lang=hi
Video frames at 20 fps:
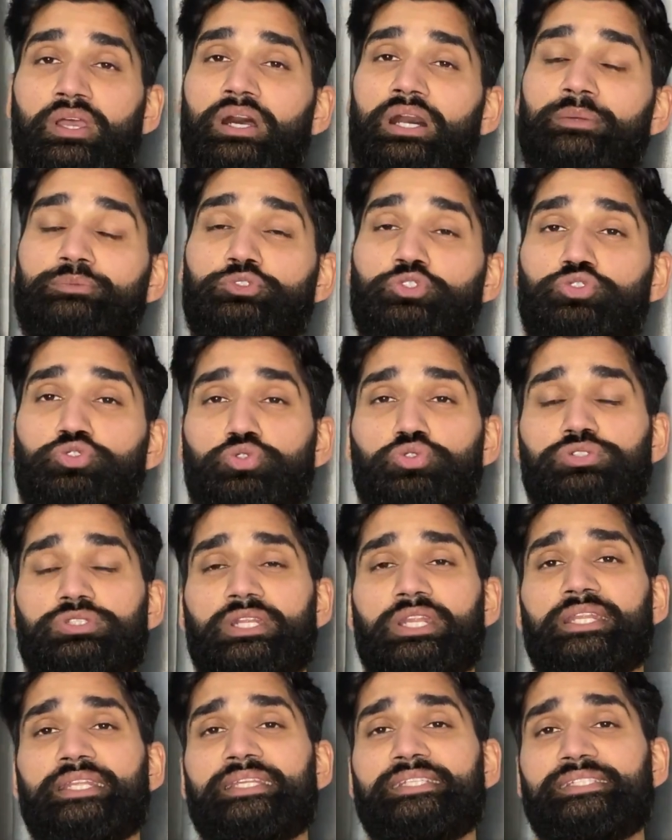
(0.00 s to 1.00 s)
अब जो
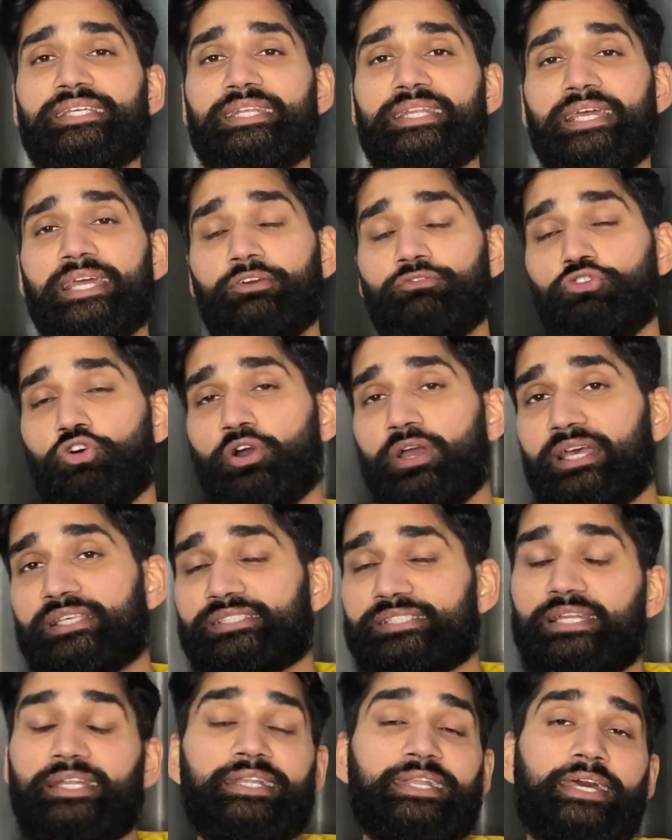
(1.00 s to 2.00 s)
दूसरा रीजन है वो है
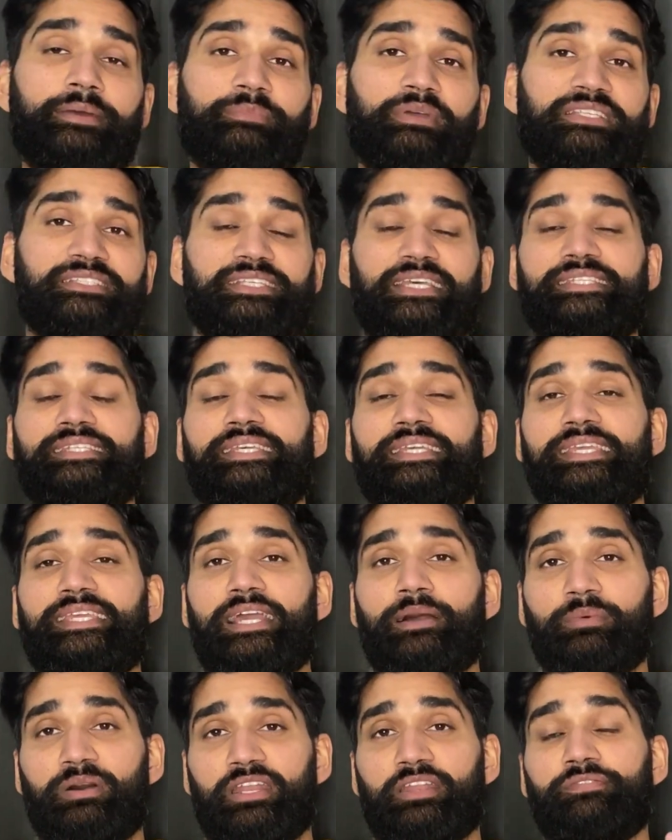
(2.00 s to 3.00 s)
सन डैमेज जैसे कि
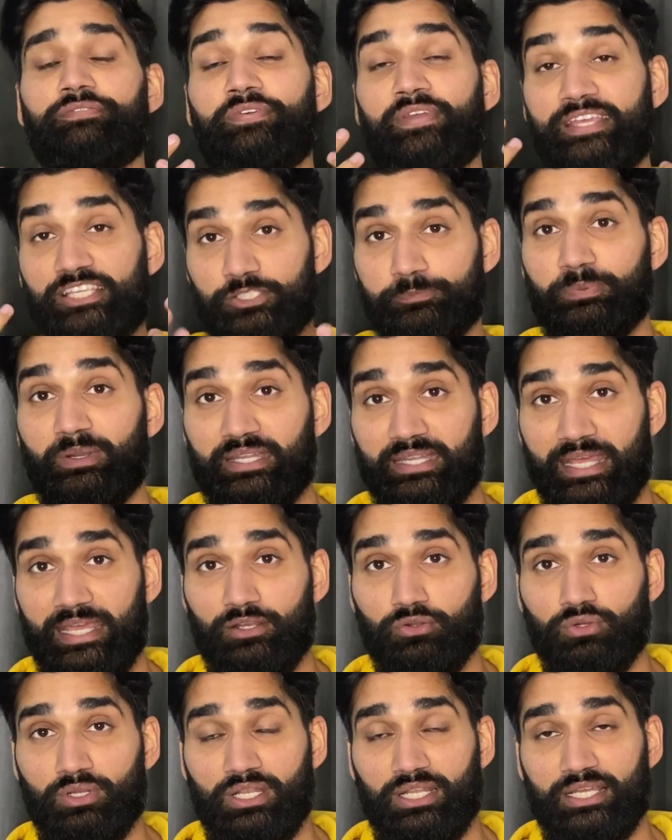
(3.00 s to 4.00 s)
हमारे फेस पर टैन
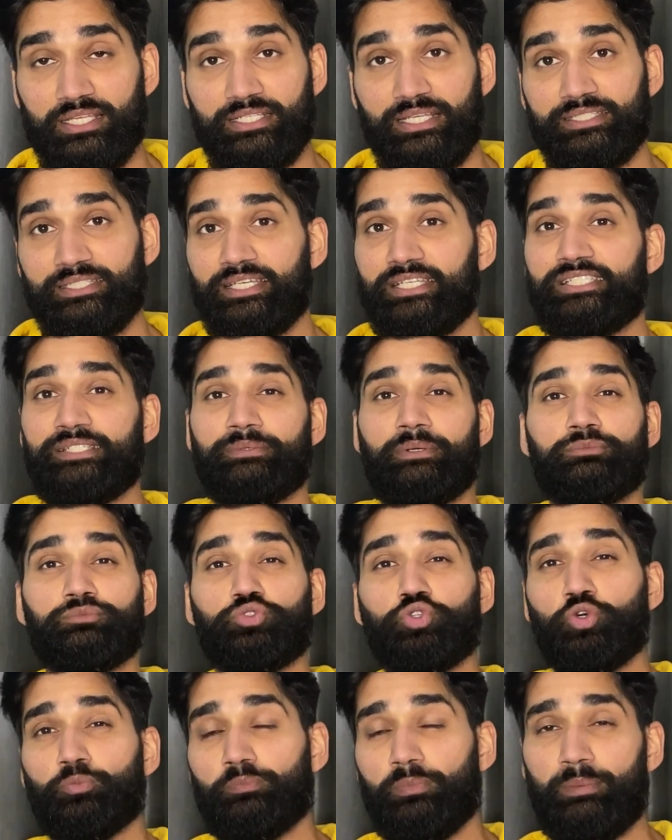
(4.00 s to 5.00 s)
होना लग जाता है जब हम
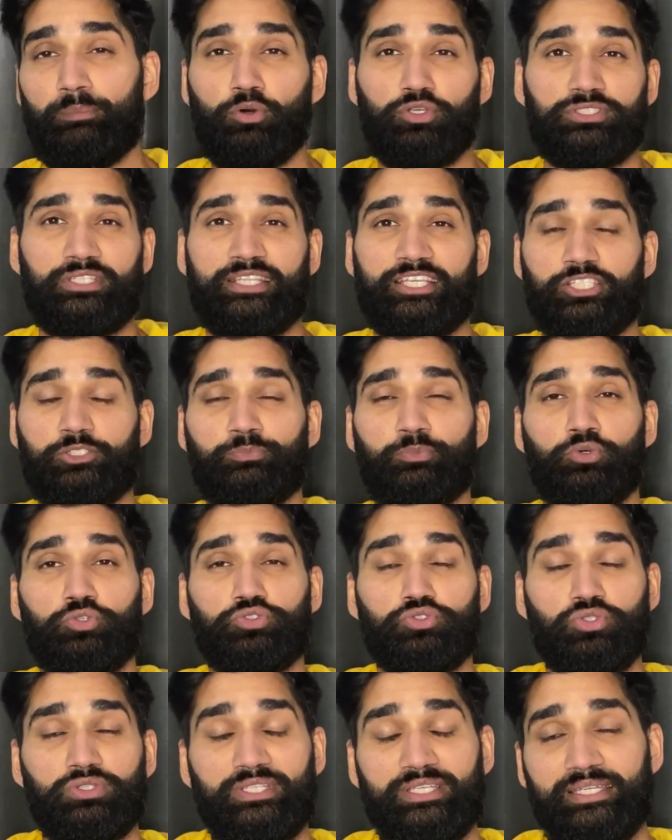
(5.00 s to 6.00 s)
धूप में बहुत ज्यादा एक्सपोज
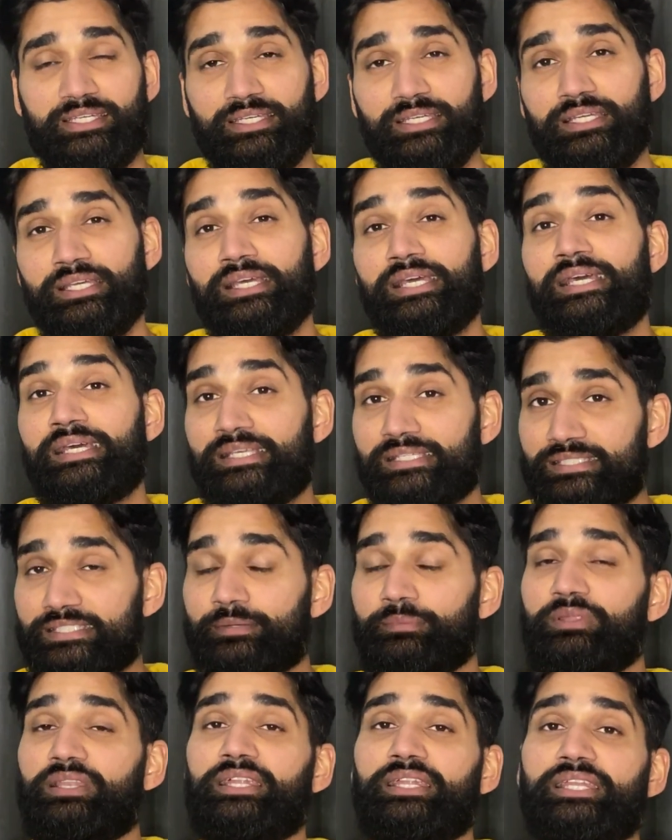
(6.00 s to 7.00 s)
होते हैं
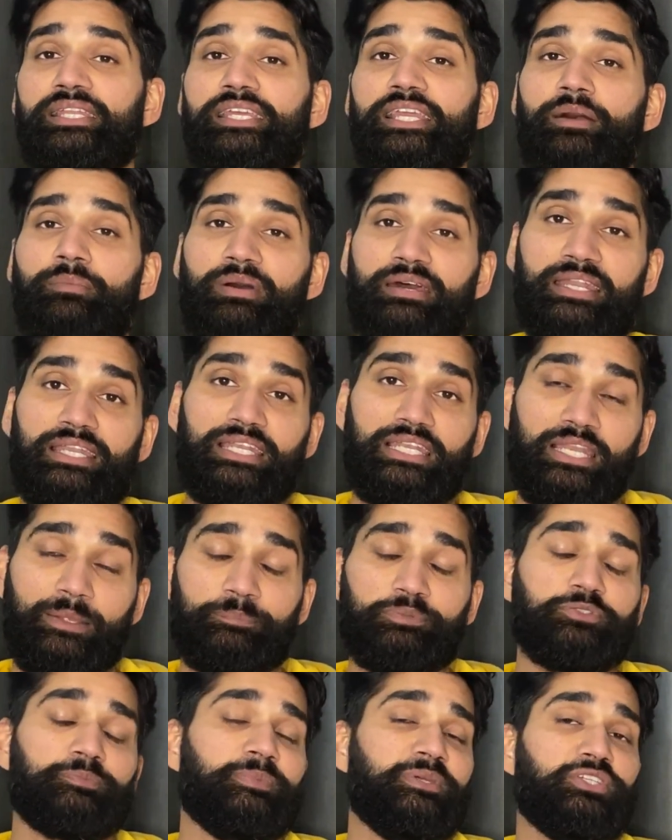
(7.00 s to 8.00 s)
सिमिलरली हमारे
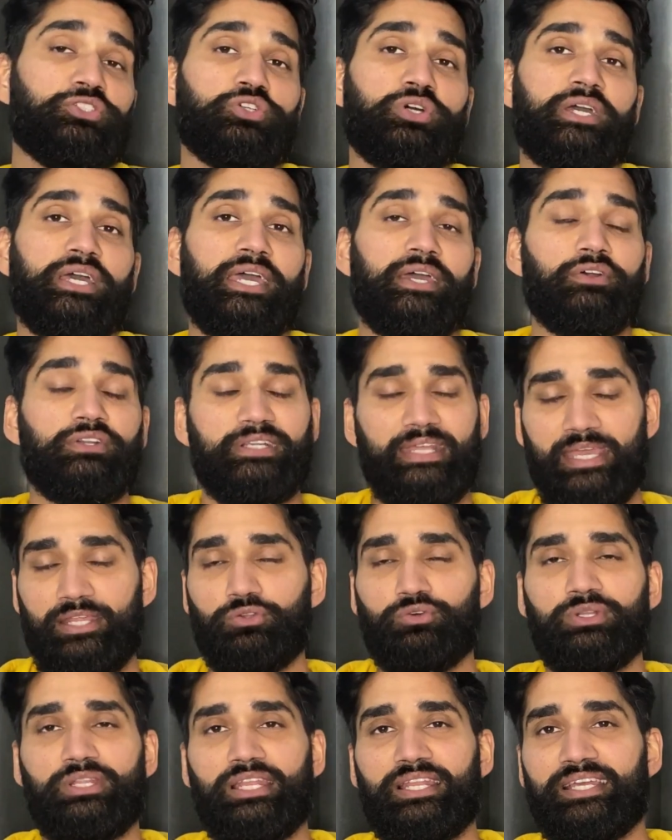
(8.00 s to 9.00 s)
लिप्स भी जो है टैन
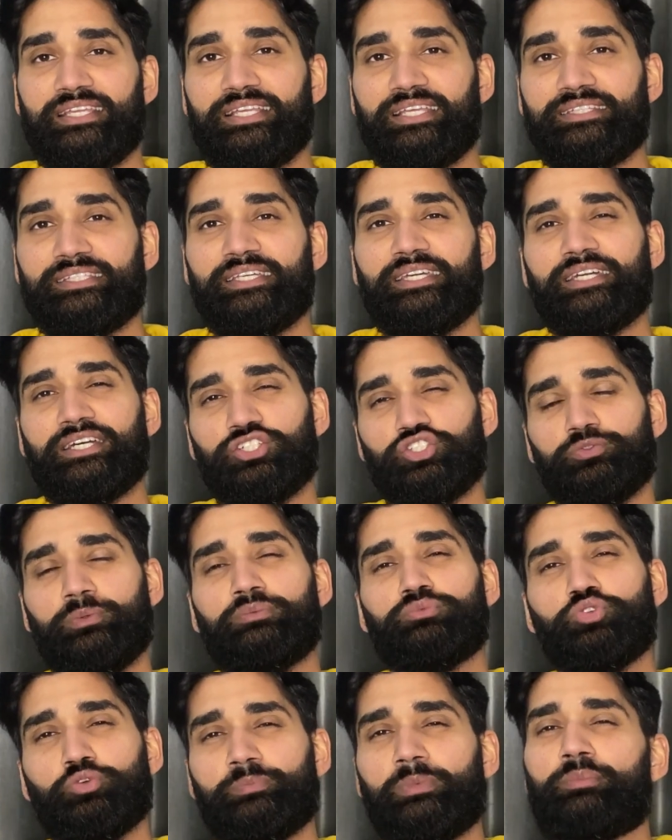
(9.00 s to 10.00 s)
होने लग जाते हैं अगर जब हम
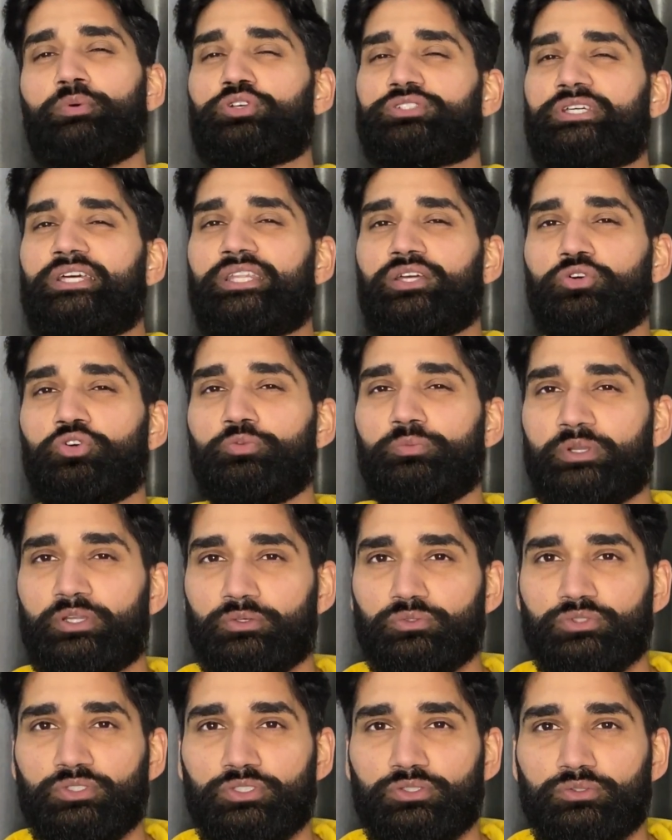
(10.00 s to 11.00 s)
धूप में बहुत ज्यादा घूम रहे
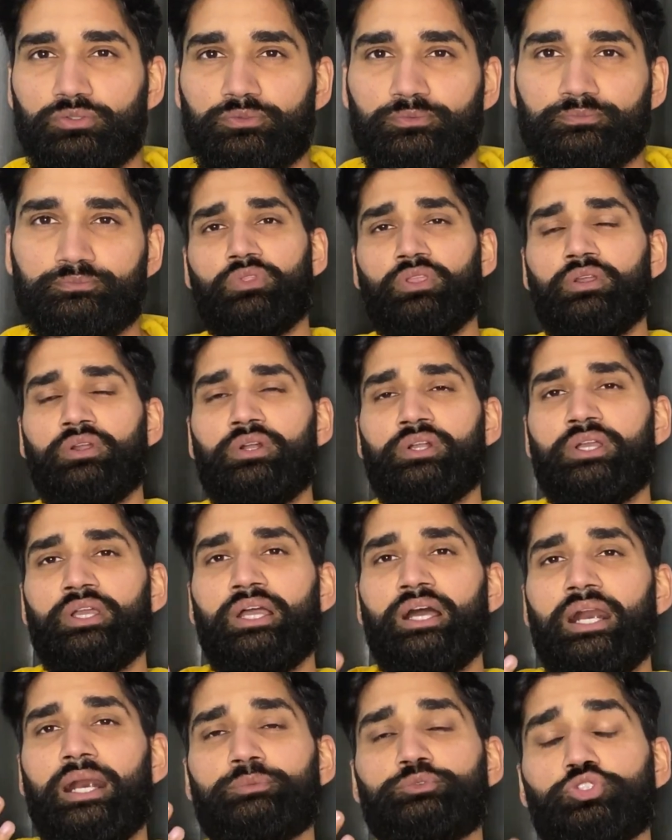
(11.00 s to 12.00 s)
होते हैं
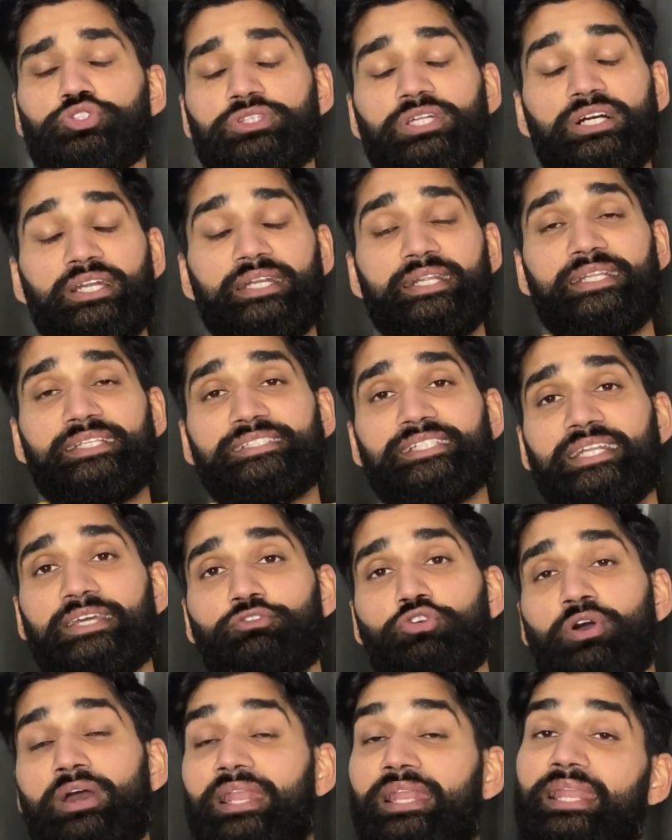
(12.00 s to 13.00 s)
अब जो थर्ड रीजन है
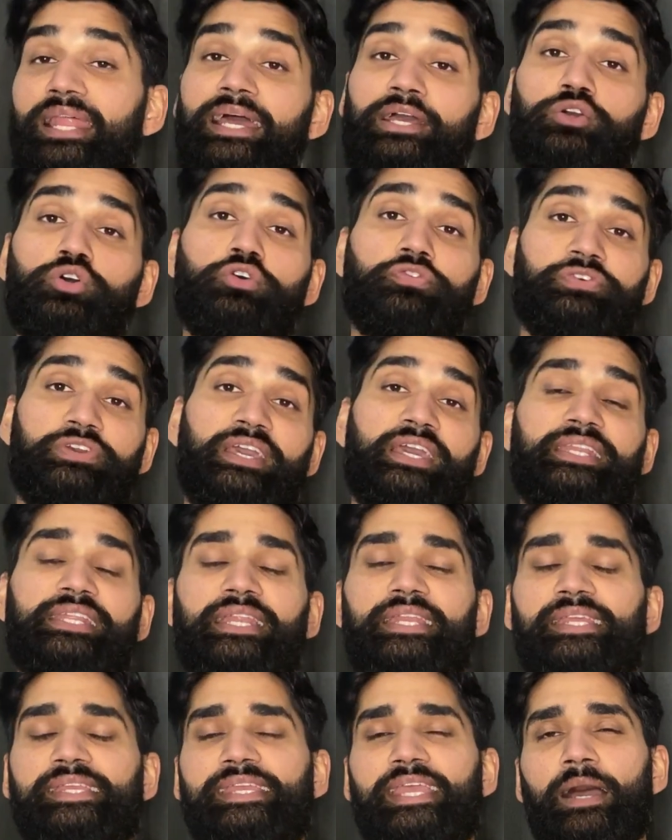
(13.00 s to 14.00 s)
वो है लैक ऑफ केयर
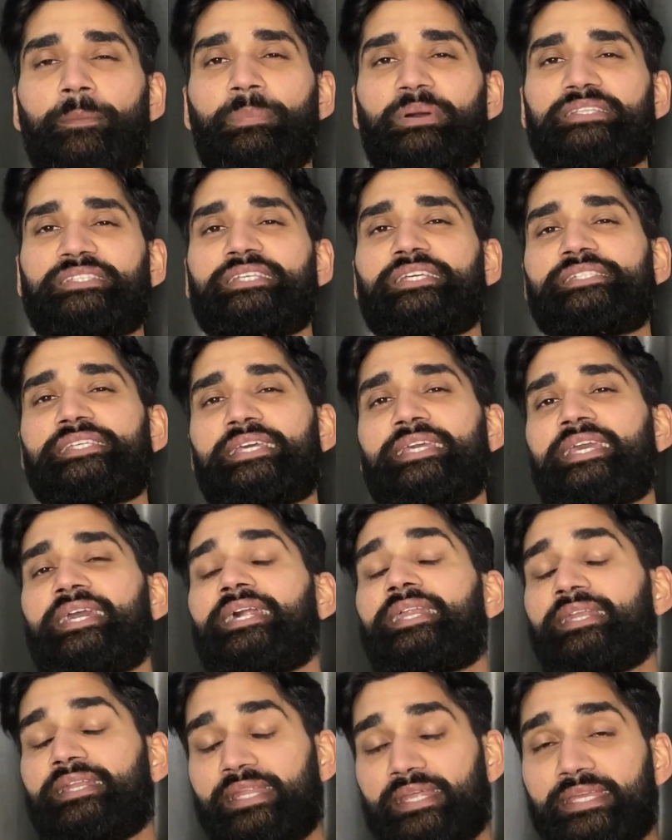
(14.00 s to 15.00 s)
यानी कि आप अच्छे से केयर
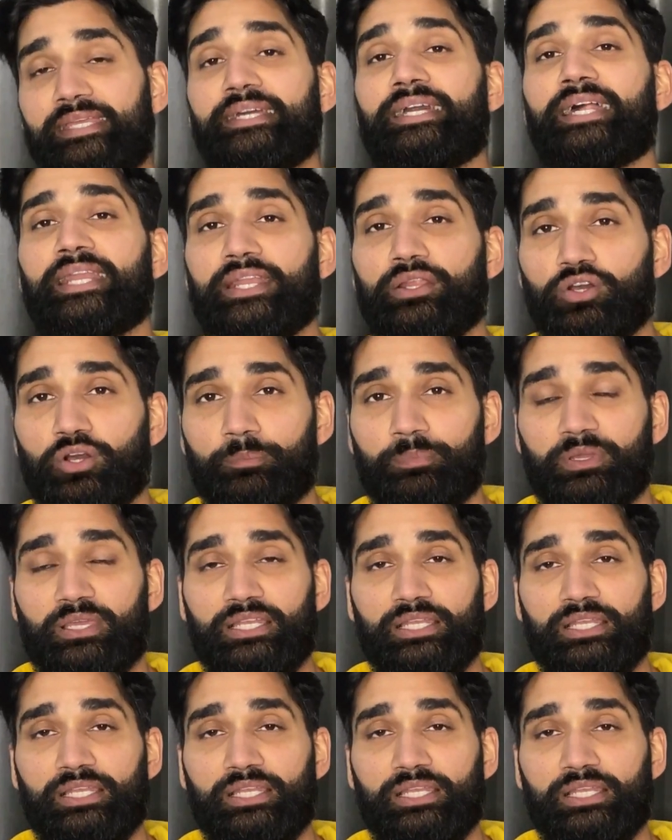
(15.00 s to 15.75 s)
नहीं कर रहे हो आपके